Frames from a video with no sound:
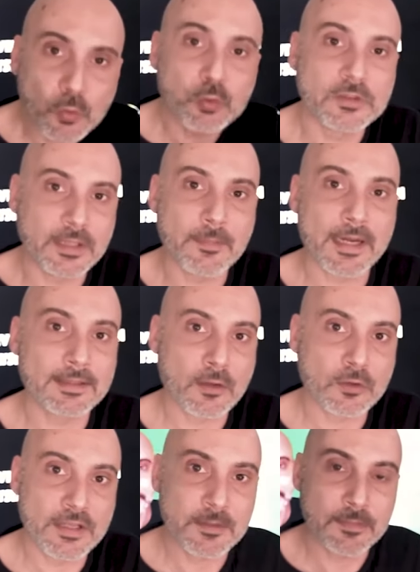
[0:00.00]
Tutti
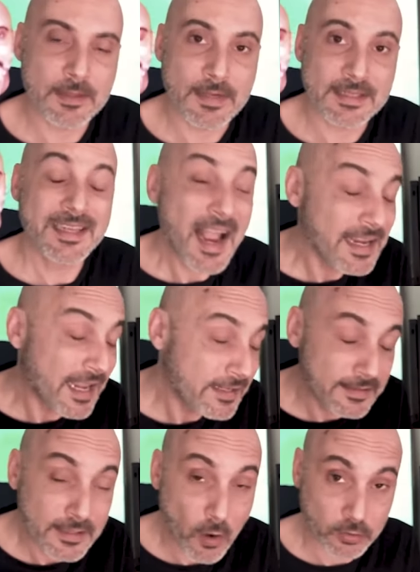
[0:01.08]
meritano di esprimersi, anche gli
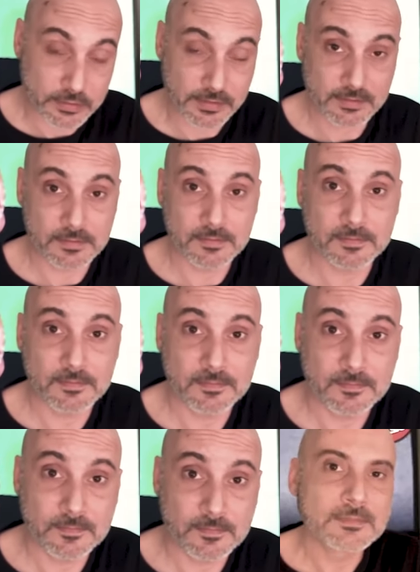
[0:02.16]
idioti.
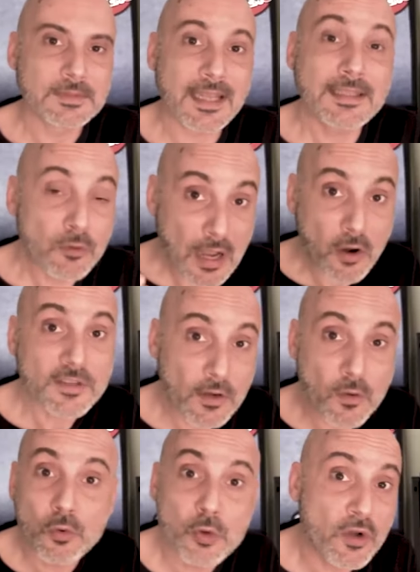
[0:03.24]
Ed è una cosa
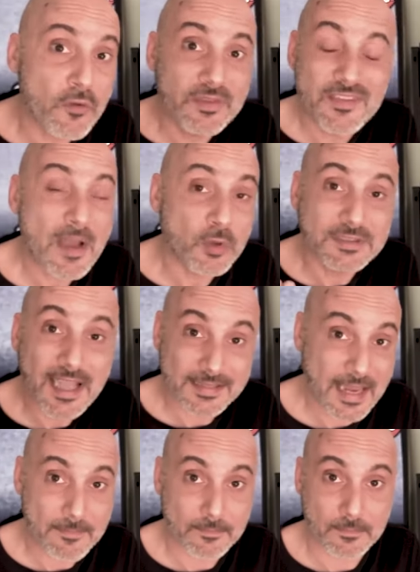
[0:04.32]
con cui conviviamo da
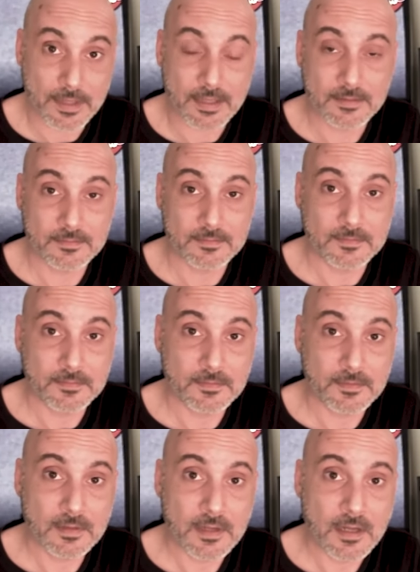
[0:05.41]
sempre.
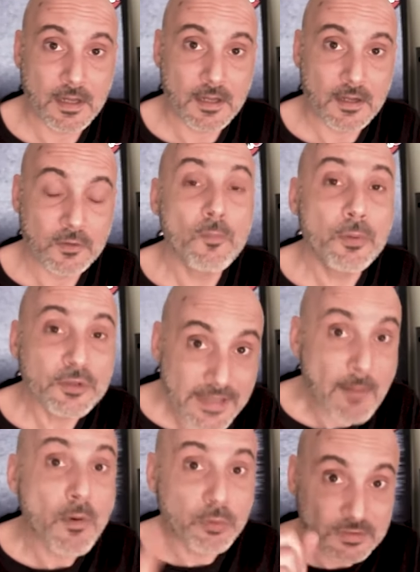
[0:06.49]
Non
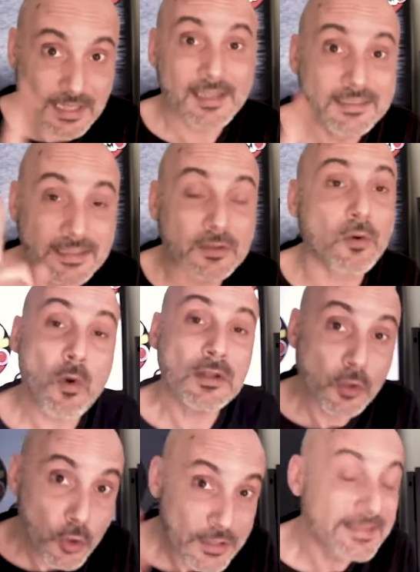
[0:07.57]
possiamo puntare il dito
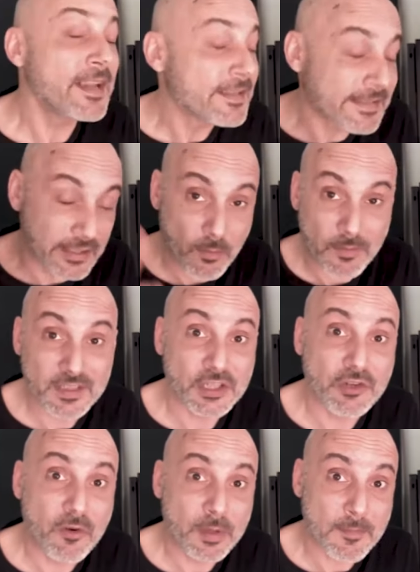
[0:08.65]
quando noi stessi, come vi
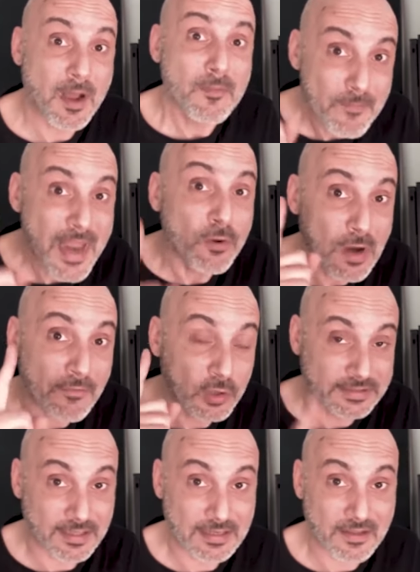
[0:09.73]
dicevo prima, almeno una
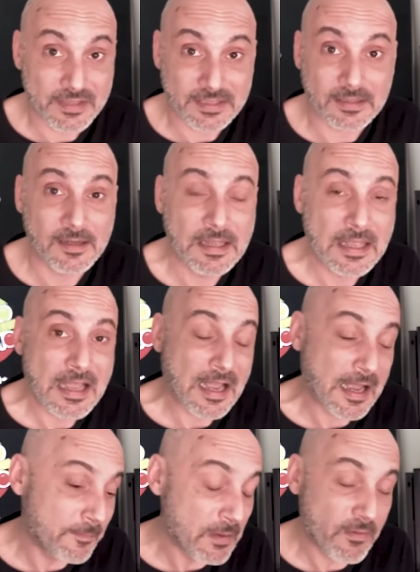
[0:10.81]
volta nella vita
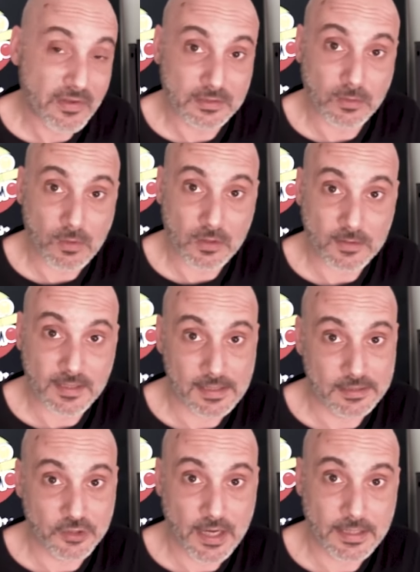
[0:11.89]
abbiamo fatto qualcosa
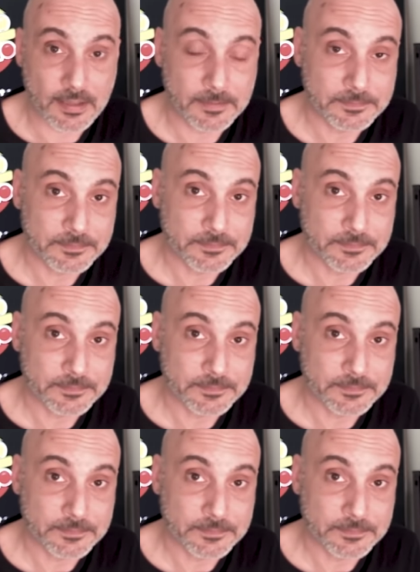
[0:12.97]
del genere.